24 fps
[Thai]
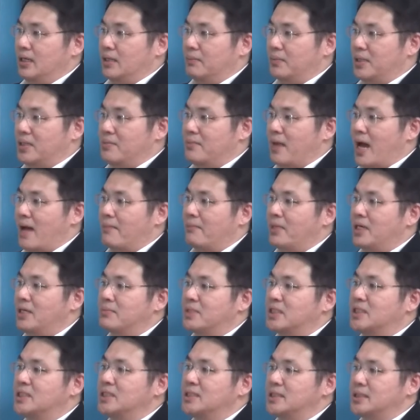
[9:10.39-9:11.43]
ปริมาณเพิ่ม
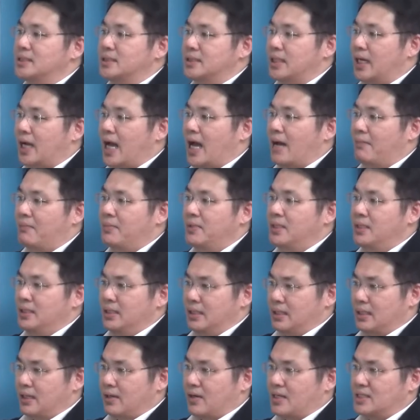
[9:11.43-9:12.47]
ขึ้นนะครับ
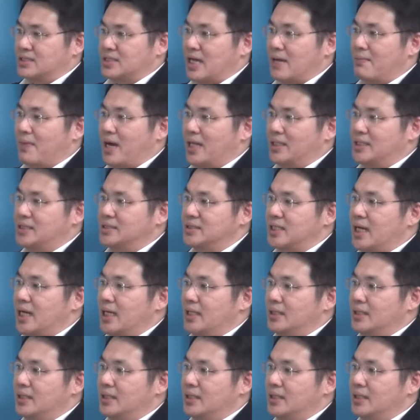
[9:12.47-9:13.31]
แล้วก็สามารถที่จะ